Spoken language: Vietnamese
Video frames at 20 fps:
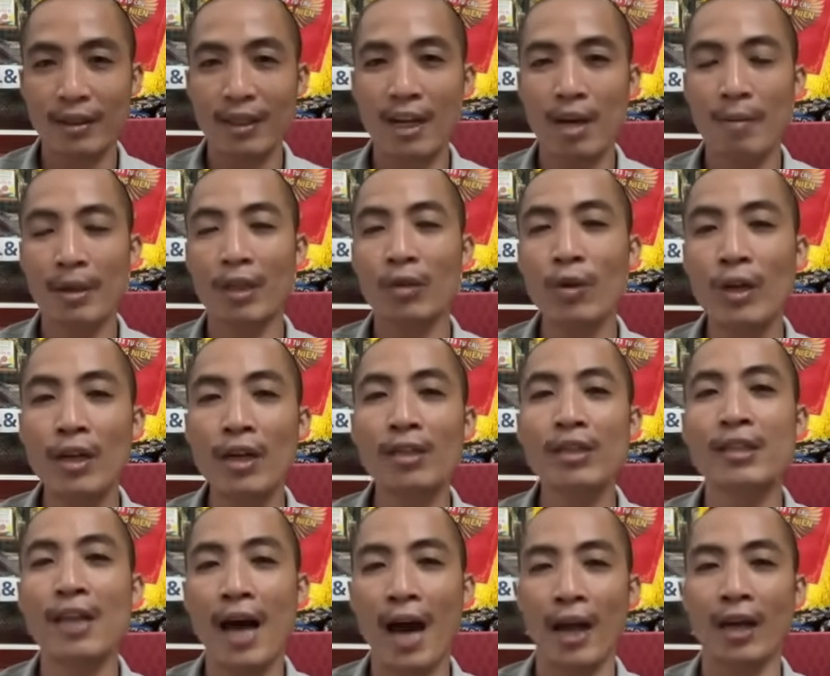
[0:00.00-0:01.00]
à, mình nuôi
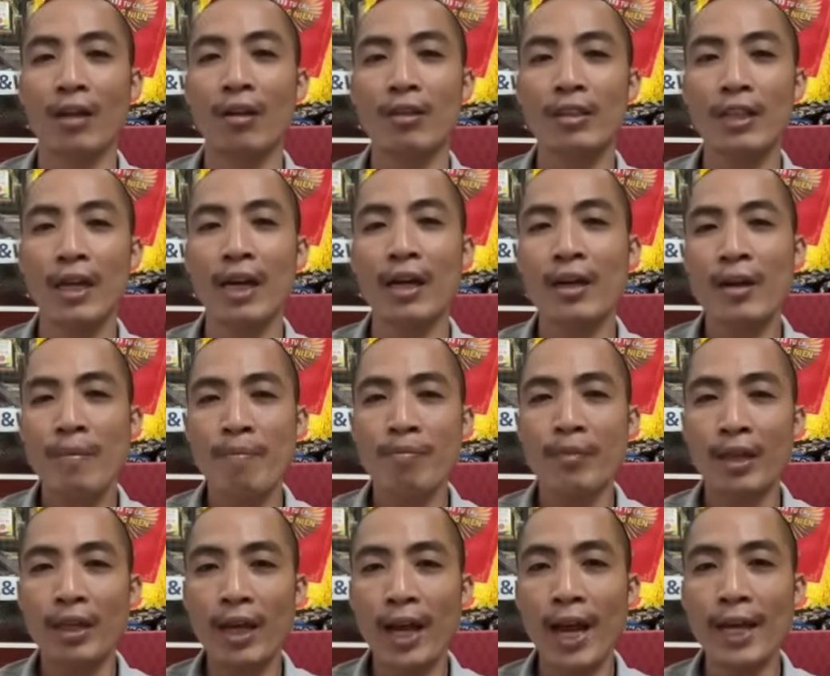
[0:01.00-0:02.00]
đơn giản nó sẽ
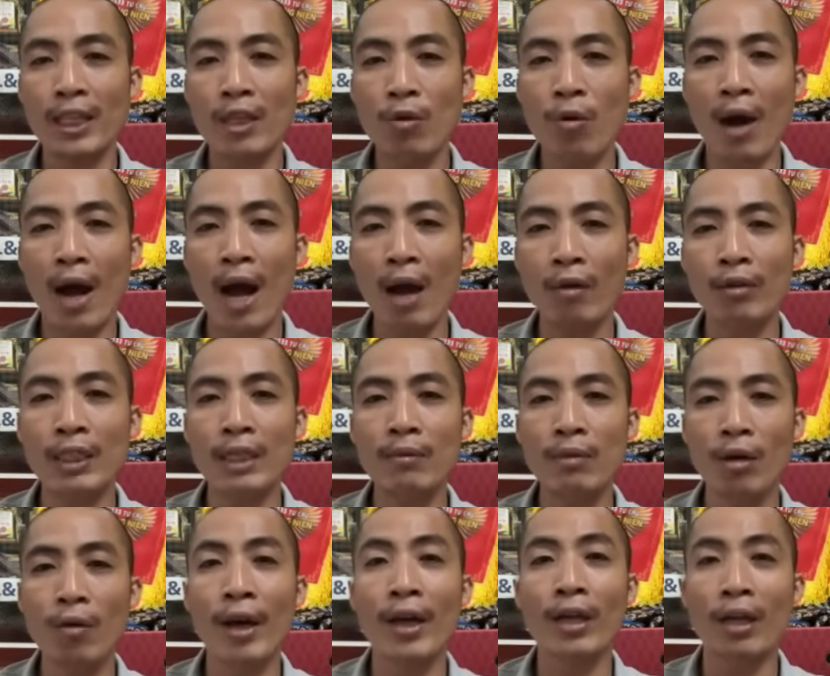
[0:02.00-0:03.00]
cái hệ tiêu hóa con chim
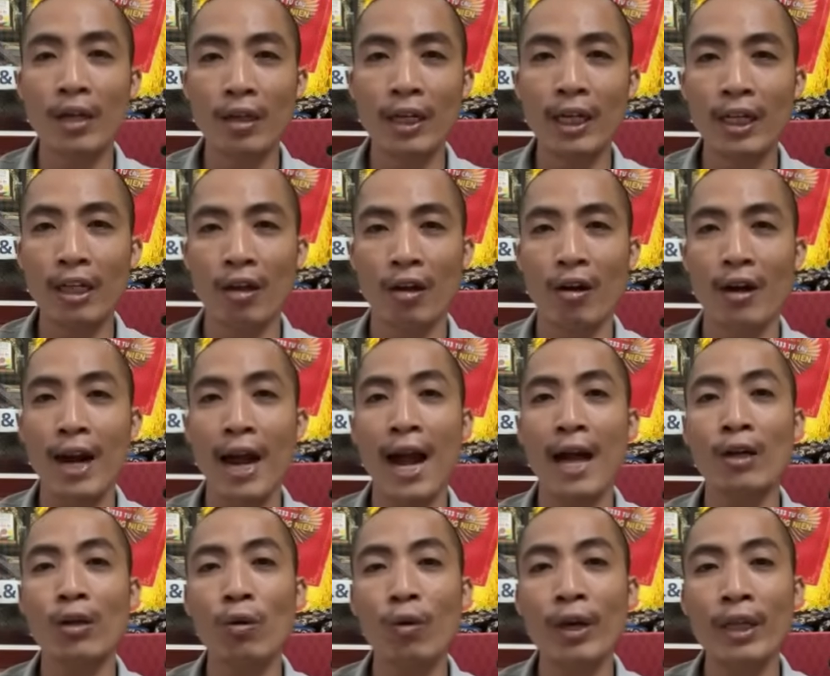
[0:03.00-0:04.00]
nó ngoài rừng ấy là nó
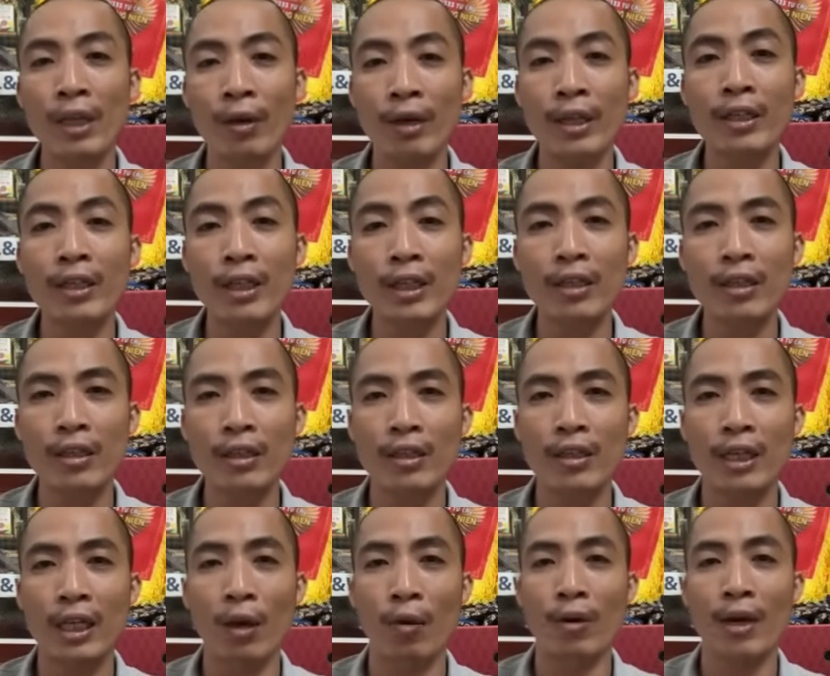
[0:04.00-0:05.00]
đang nuôi theo cái, cái
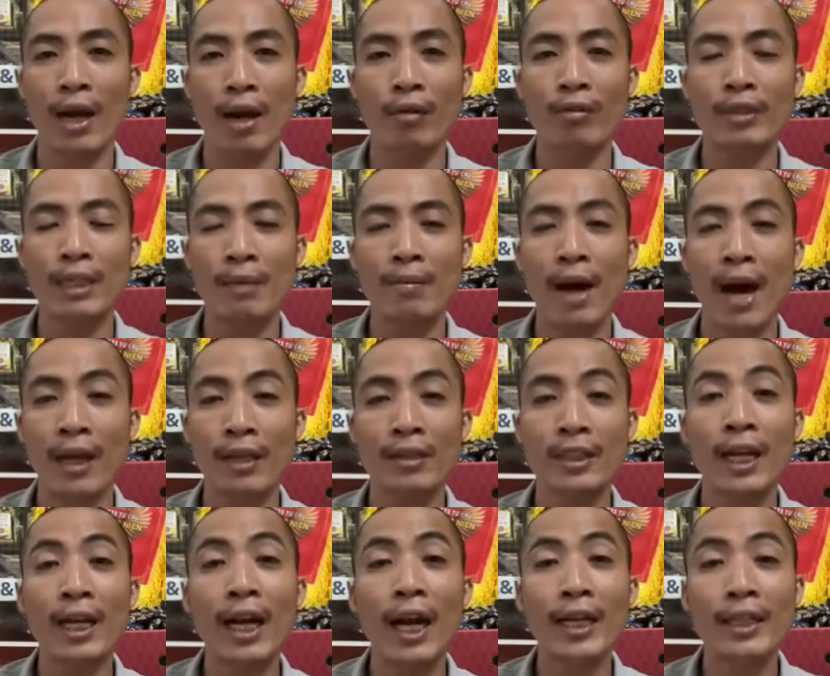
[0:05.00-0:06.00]
kiểu là con chim ăn
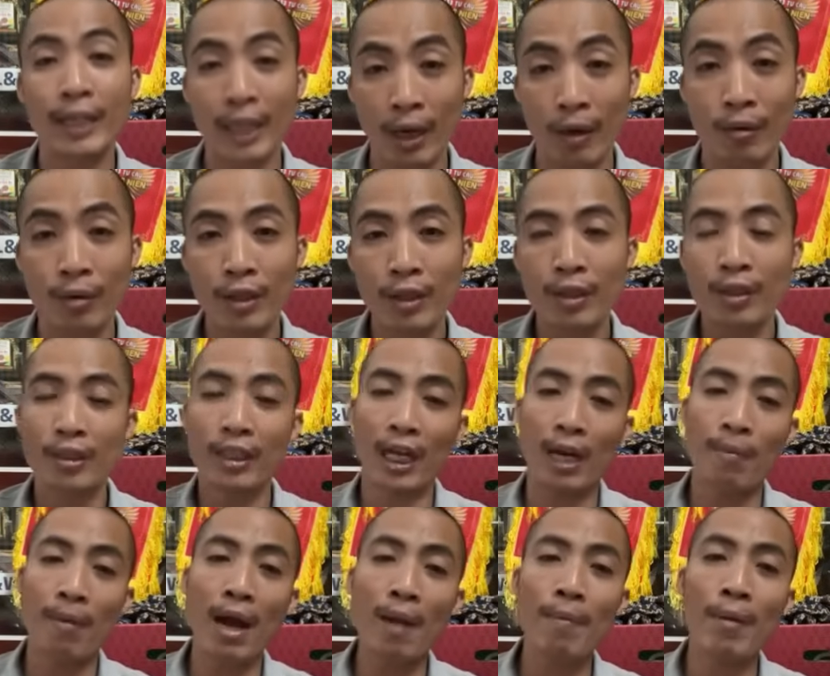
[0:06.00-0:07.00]
trái cây nhiều thì
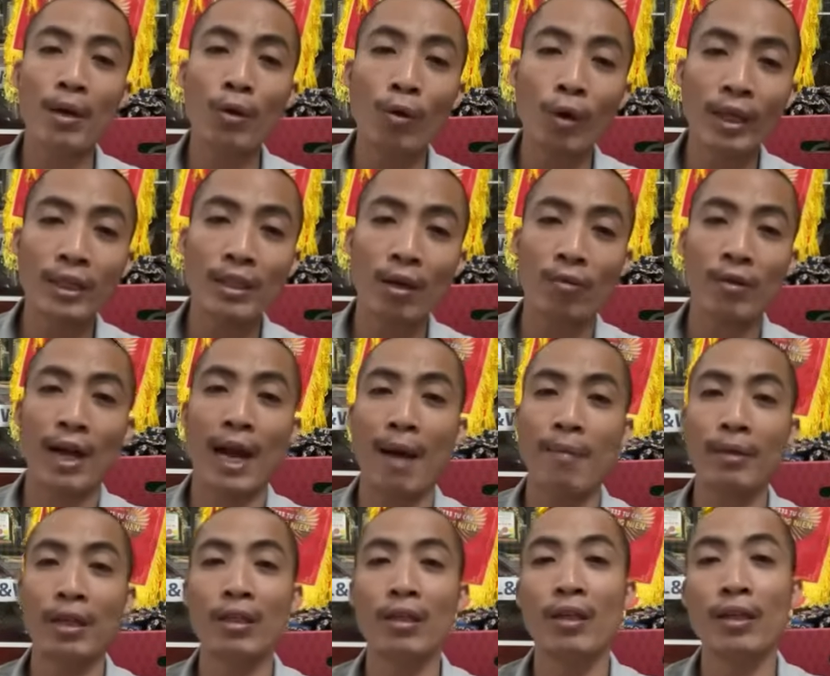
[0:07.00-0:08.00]
các bác mà nuôi cái dòng
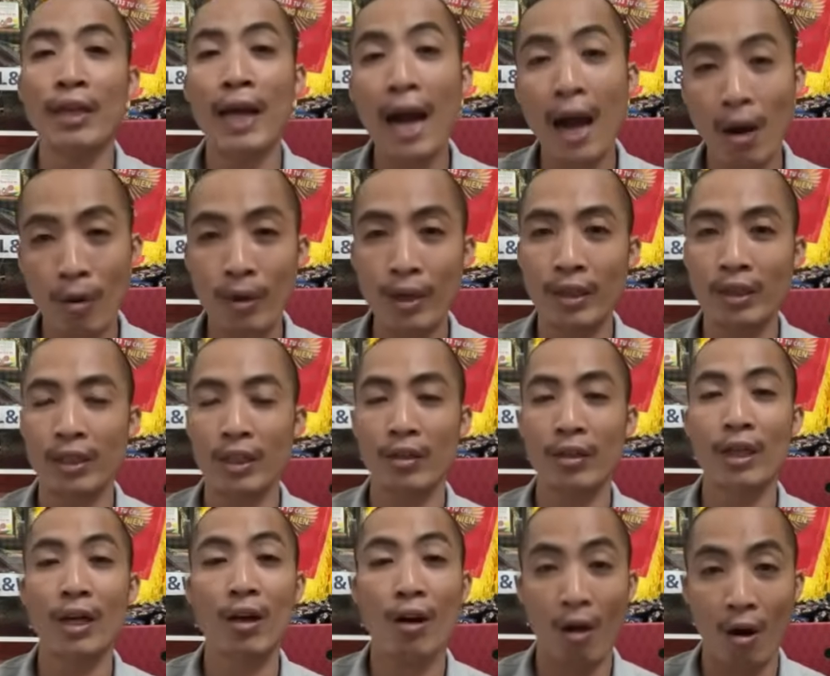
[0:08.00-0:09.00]
cám năng lượng cao ấy thì
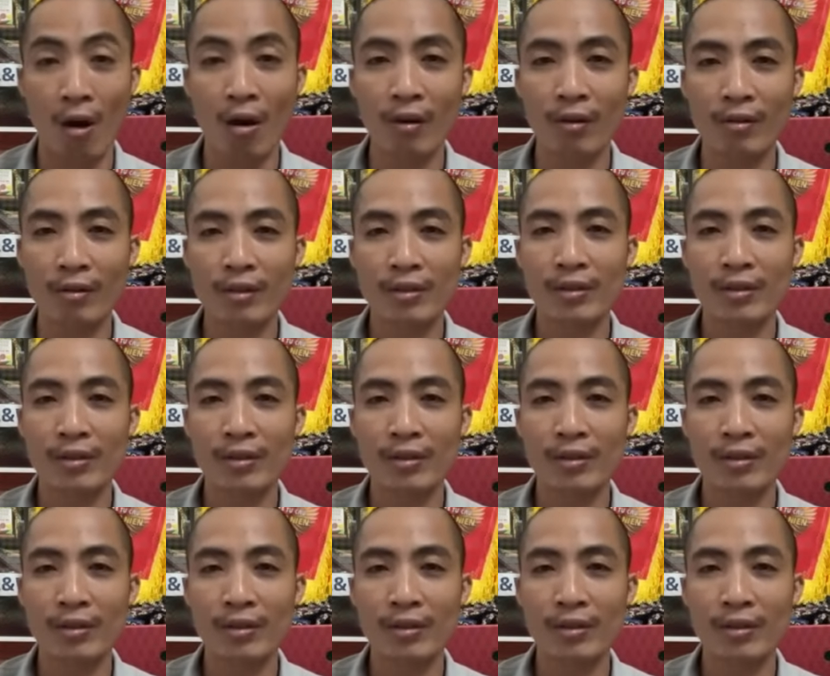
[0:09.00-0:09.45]
nó đã khó